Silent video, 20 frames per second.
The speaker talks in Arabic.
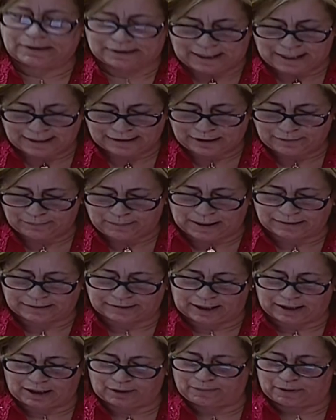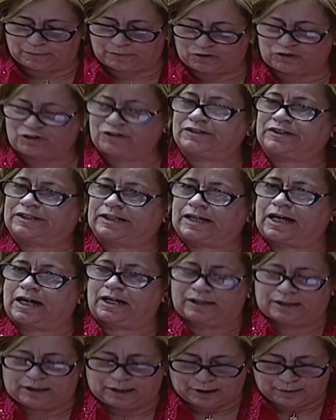مطالب الطلبة بجدية
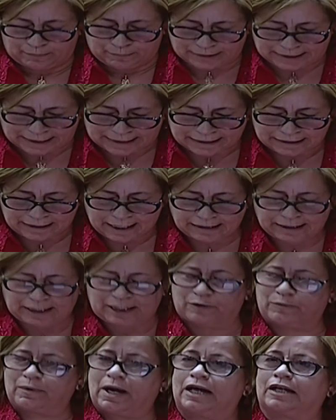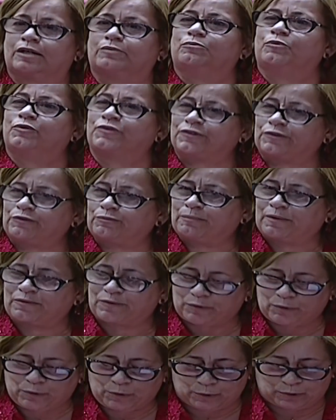من خلال حوار
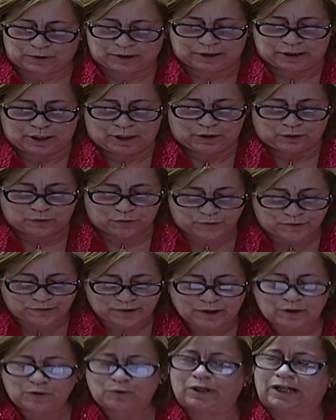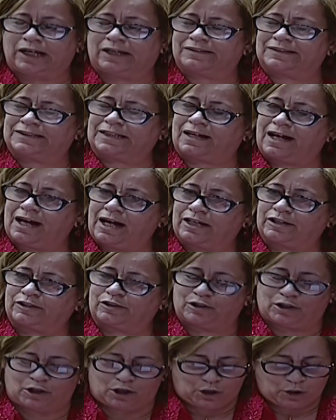مسؤول يزيل
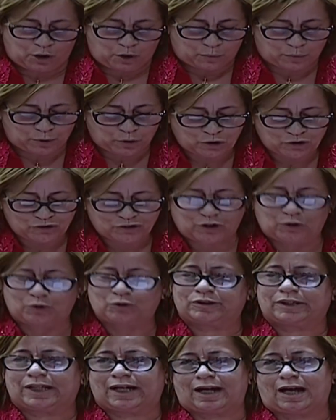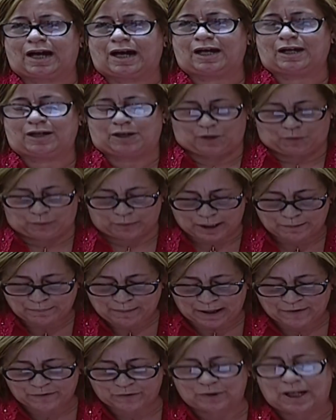الاحتقان ويرجع الثقة
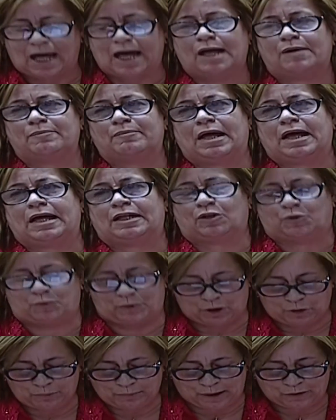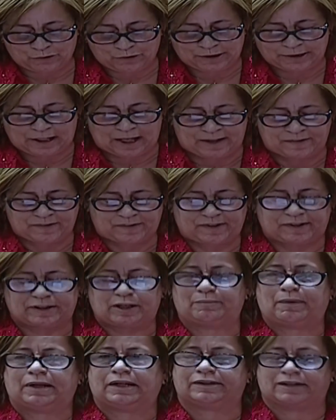ويبعث الآمال ويبعدنا عن
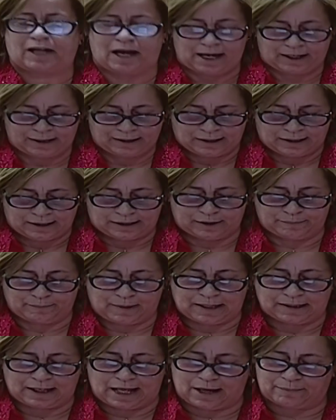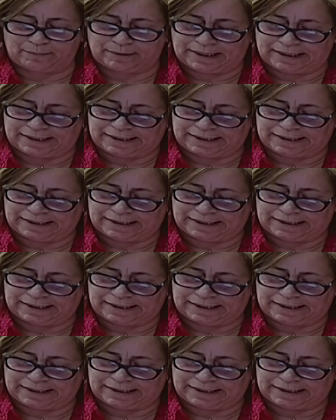سنة بيضاء لما لها من